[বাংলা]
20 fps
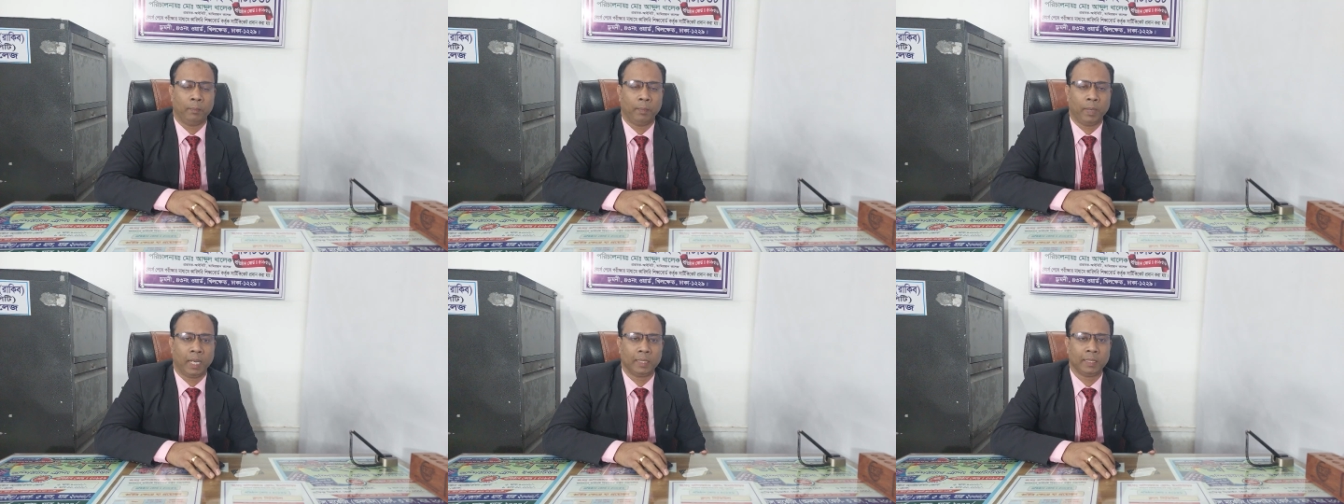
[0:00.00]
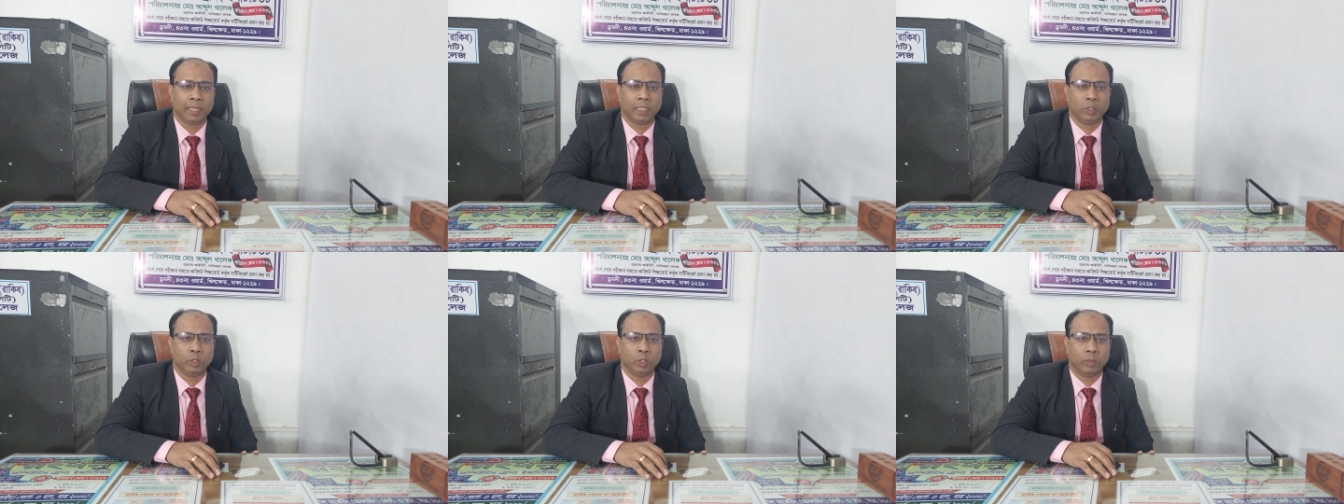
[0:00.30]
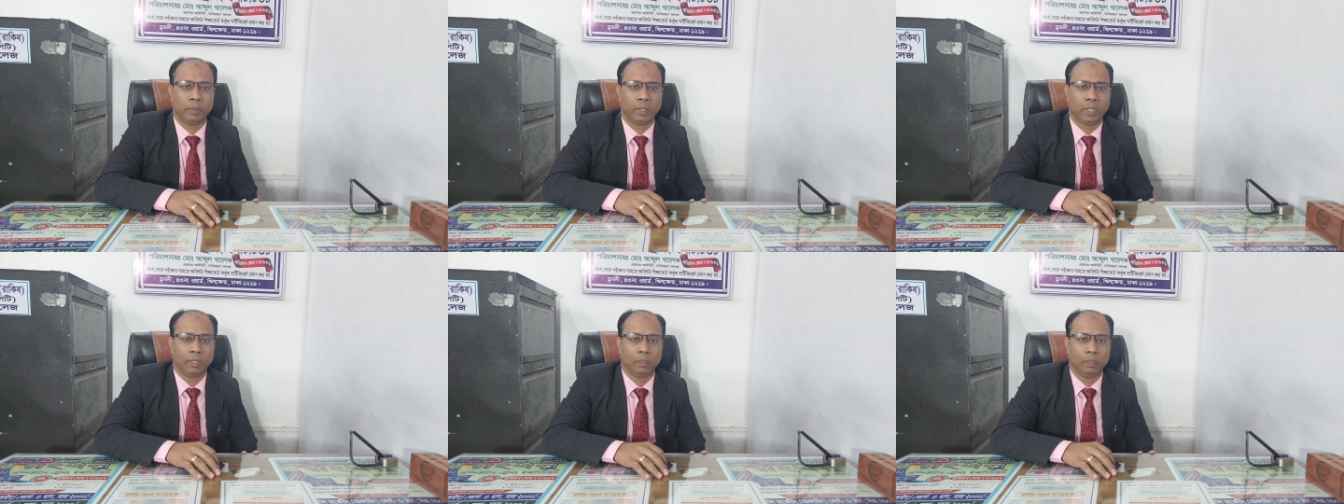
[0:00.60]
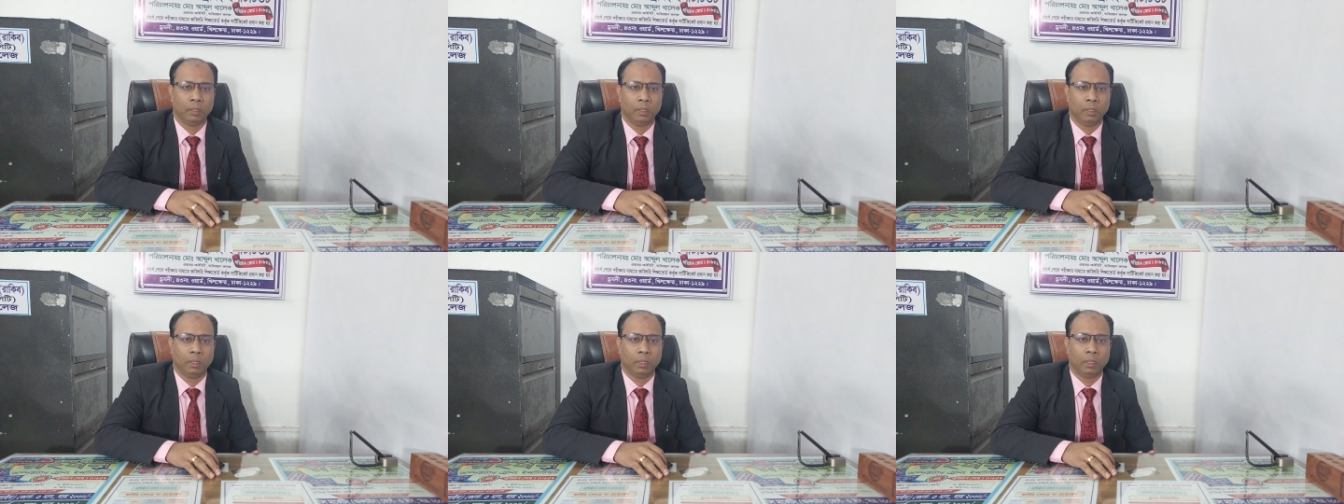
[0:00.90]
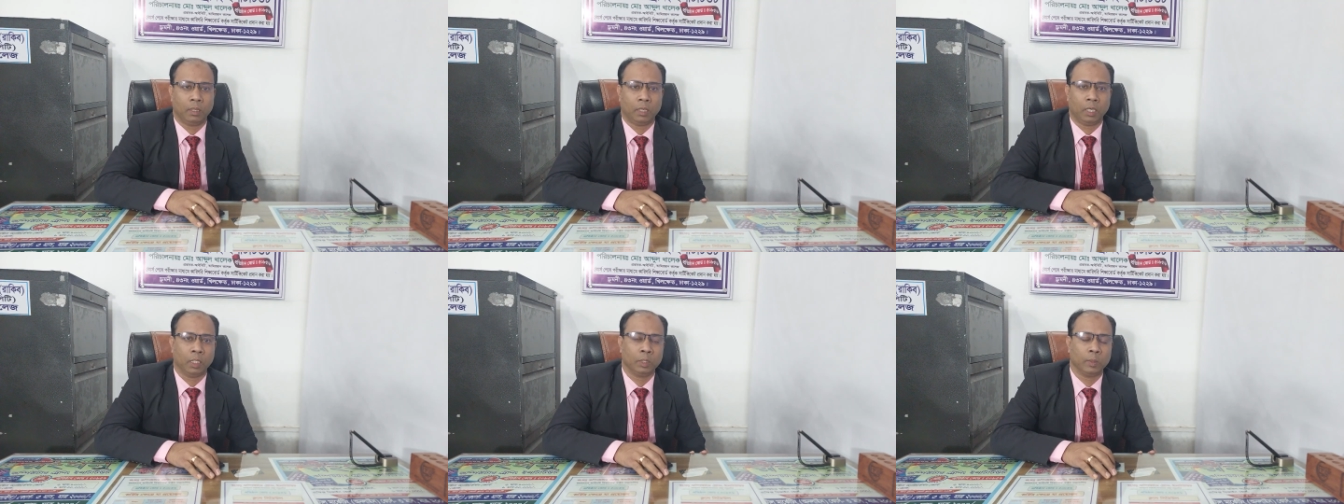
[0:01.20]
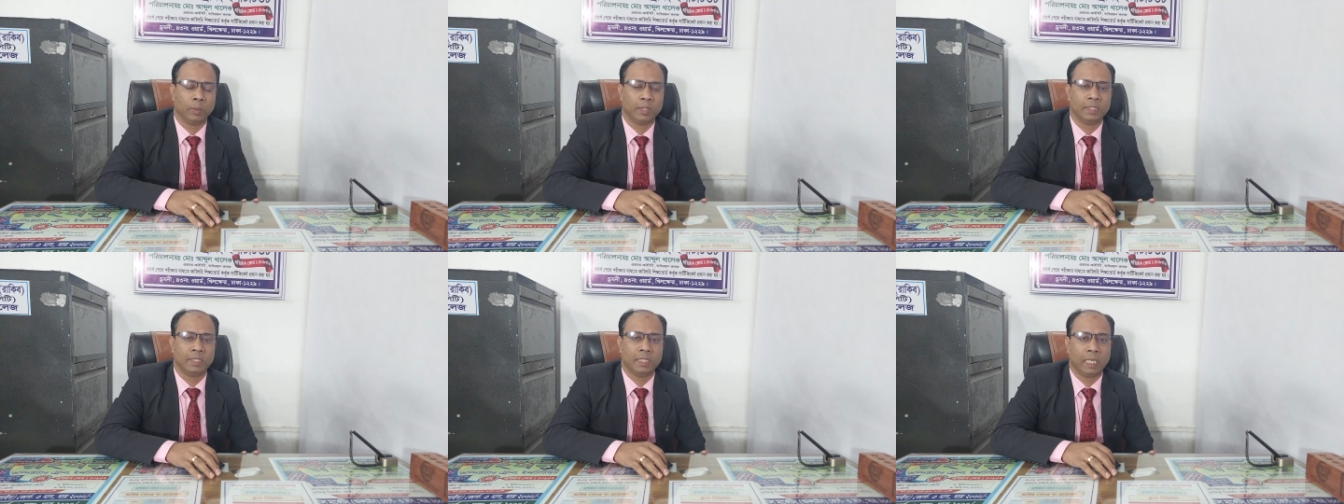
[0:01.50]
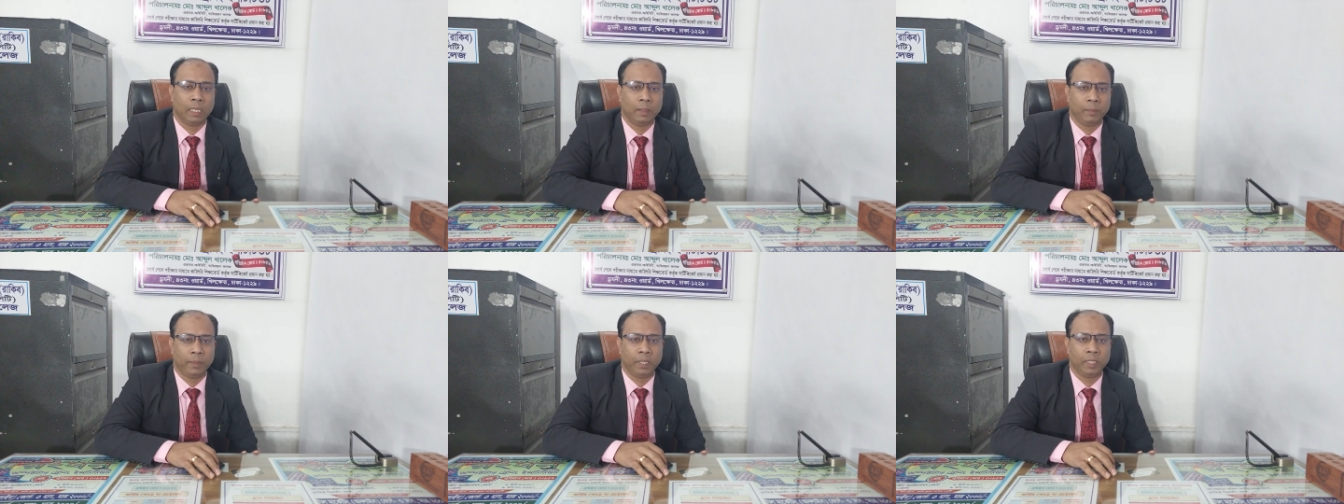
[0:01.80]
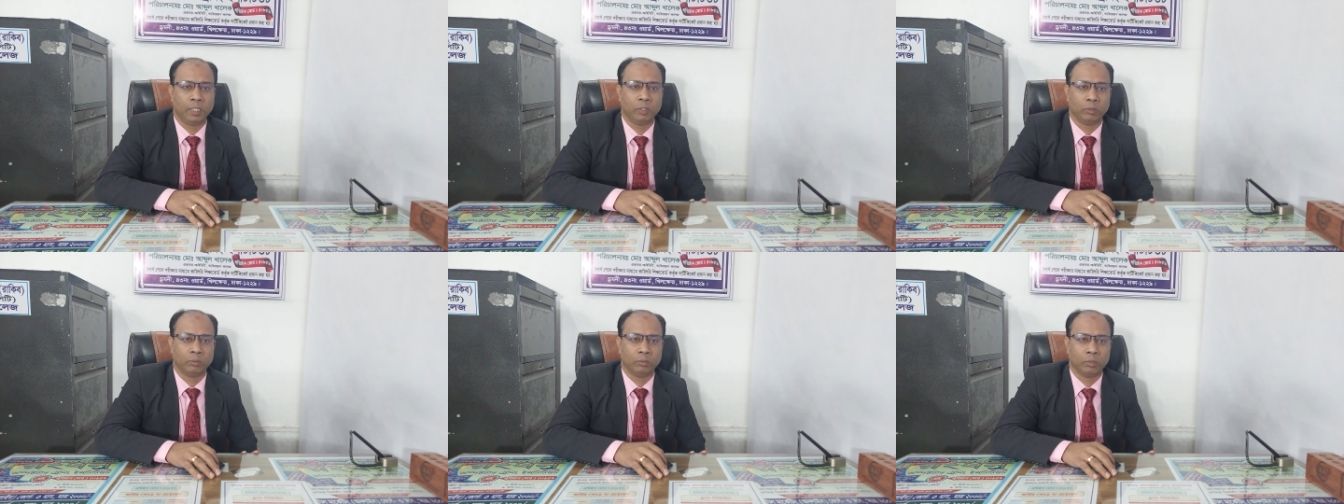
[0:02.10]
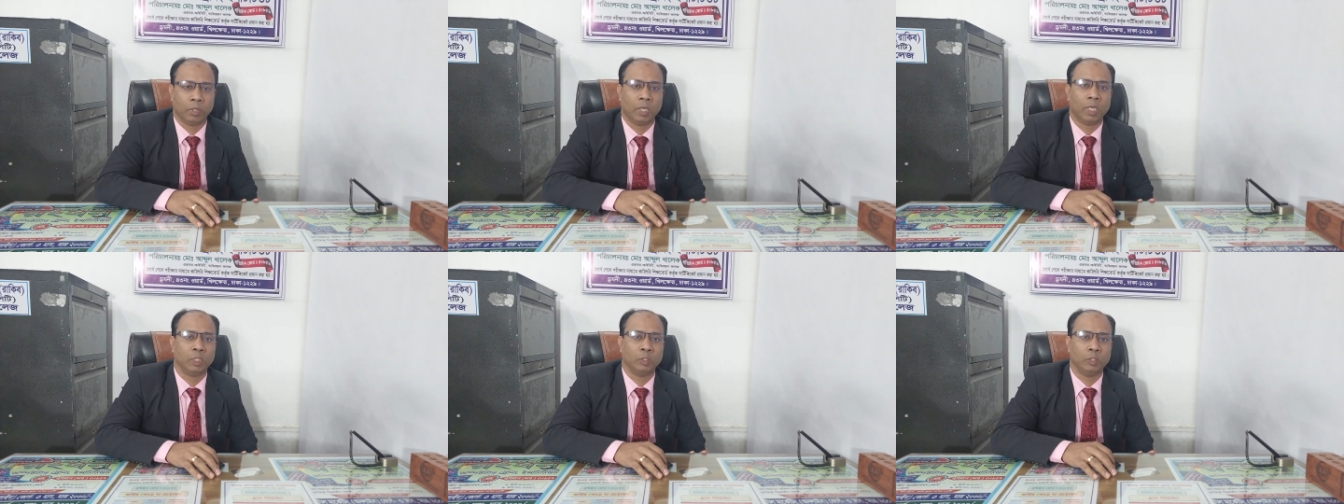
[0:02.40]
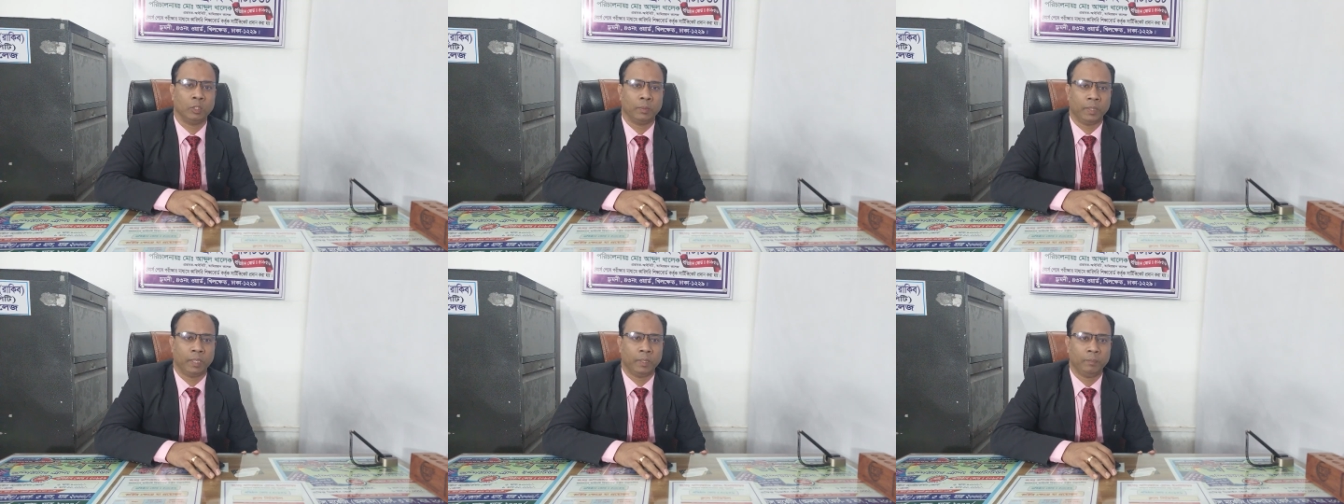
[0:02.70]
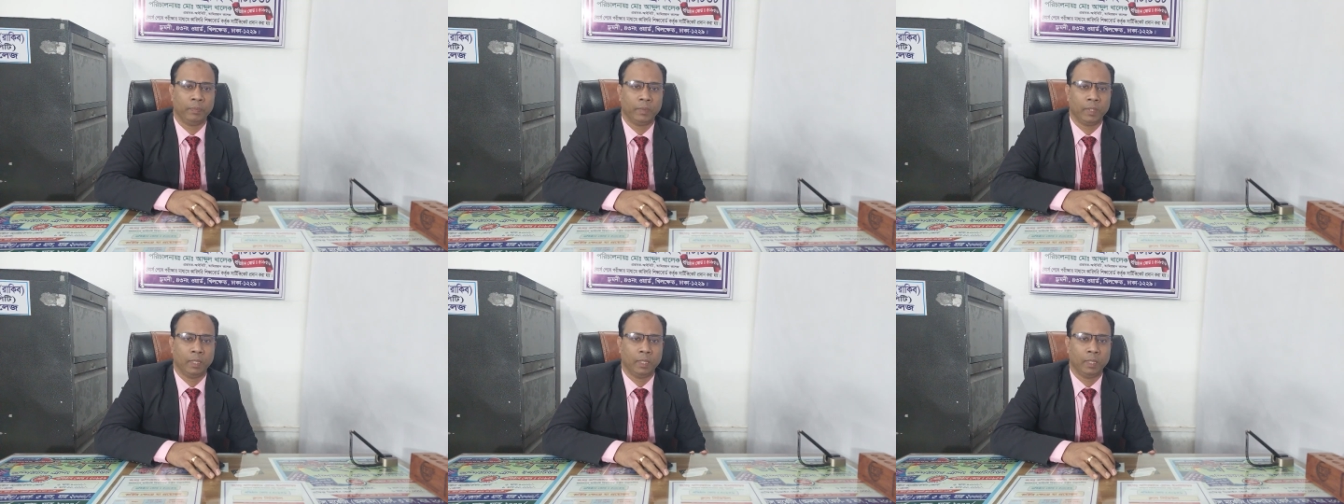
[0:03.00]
বাঁকা ছবি অথবা সেলফি তোলা ছবি